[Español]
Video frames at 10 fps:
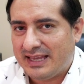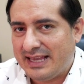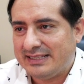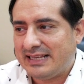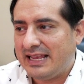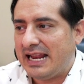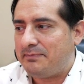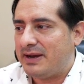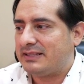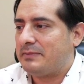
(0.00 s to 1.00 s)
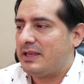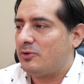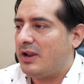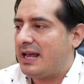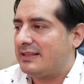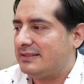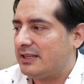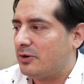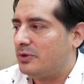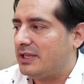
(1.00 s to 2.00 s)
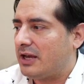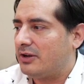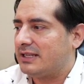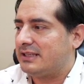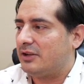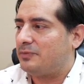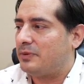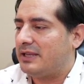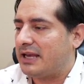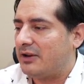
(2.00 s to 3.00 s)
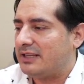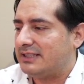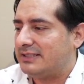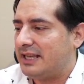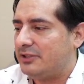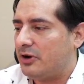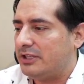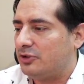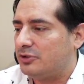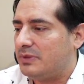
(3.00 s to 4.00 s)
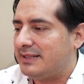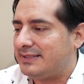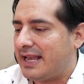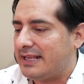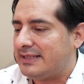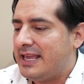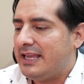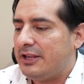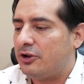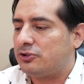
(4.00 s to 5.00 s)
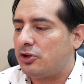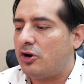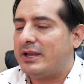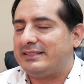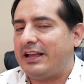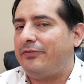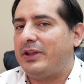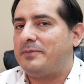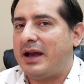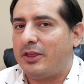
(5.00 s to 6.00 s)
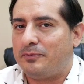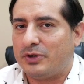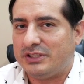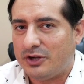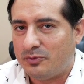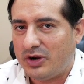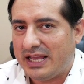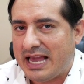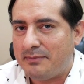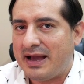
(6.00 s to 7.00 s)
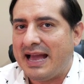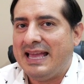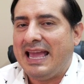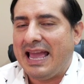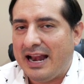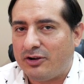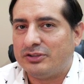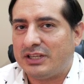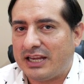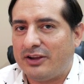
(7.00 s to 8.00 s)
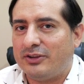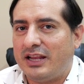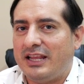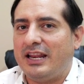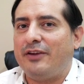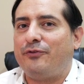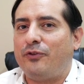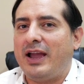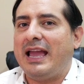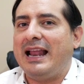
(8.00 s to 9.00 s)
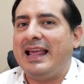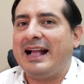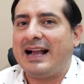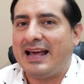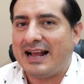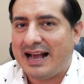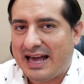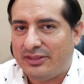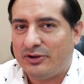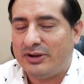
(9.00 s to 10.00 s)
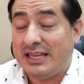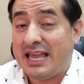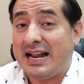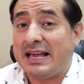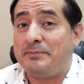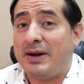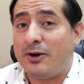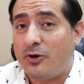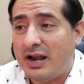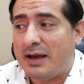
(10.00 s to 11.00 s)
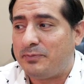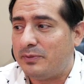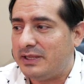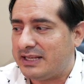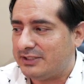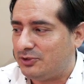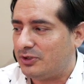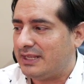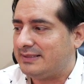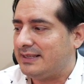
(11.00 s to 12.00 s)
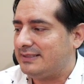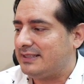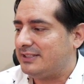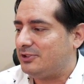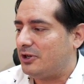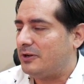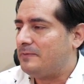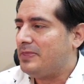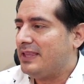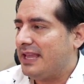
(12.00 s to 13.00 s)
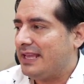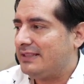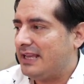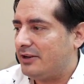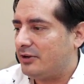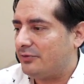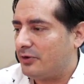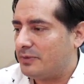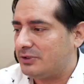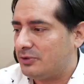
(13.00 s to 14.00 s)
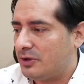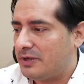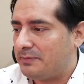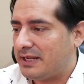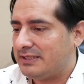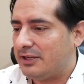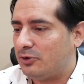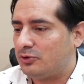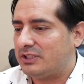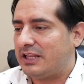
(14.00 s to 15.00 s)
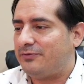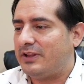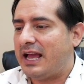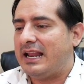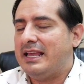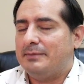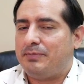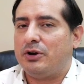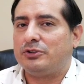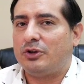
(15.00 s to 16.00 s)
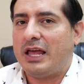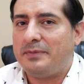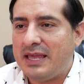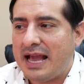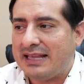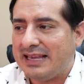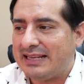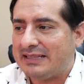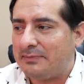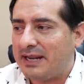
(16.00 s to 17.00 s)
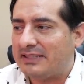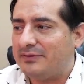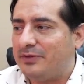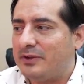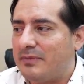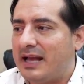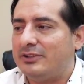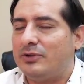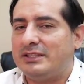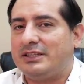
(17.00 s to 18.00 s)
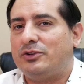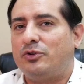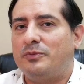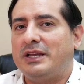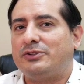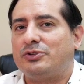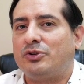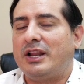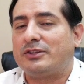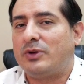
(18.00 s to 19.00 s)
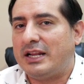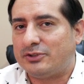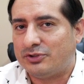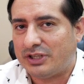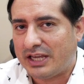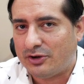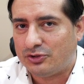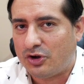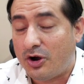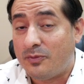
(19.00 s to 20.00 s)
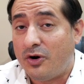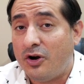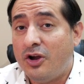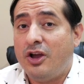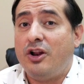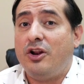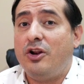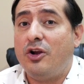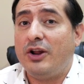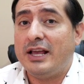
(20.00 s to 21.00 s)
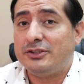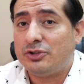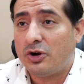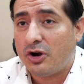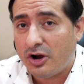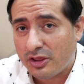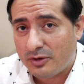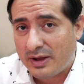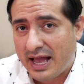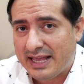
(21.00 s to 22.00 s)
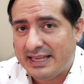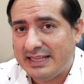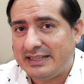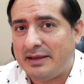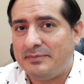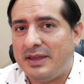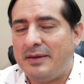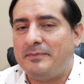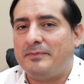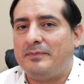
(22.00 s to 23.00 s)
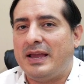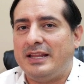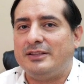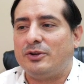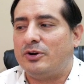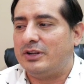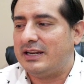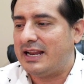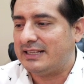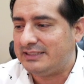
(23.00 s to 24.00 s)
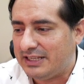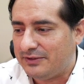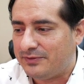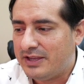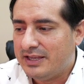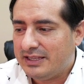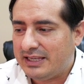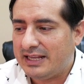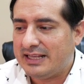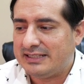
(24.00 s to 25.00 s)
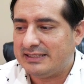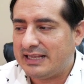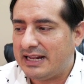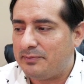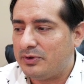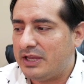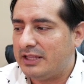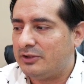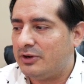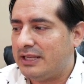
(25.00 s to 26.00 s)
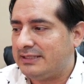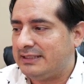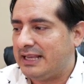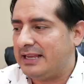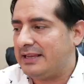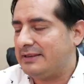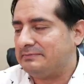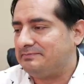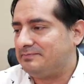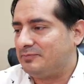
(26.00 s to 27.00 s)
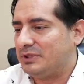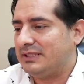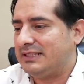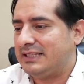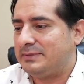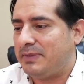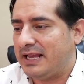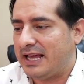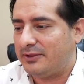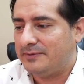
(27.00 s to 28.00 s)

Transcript: es eh, la parte medular de este comunicado que salió publicado, les decía yo, en 2006. Y no solo está firmado por Ciro Murayama, el consejero del INE fue el encargado y el que pagó la publicación. Esta inserción en Diario Reforma, nombre aparece incluso hasta el final. Peor todavía, quienes aparecen firmando este documento son actuales consejeros como Lorenzo Córdoba y también Benito Nasif, quienes están apoyando este, pues este desplegado.